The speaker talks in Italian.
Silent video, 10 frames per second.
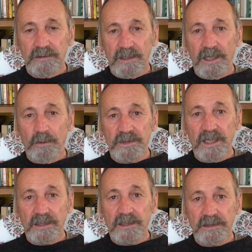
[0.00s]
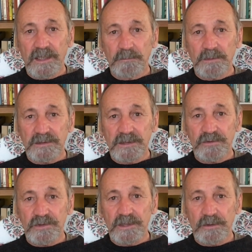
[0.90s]
è un RNA
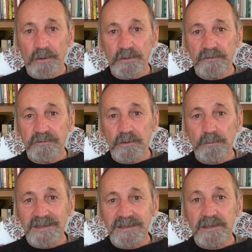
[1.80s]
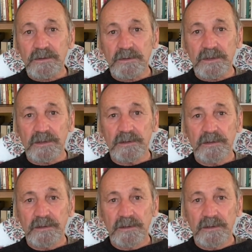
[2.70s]
messaggero, è un'informazione,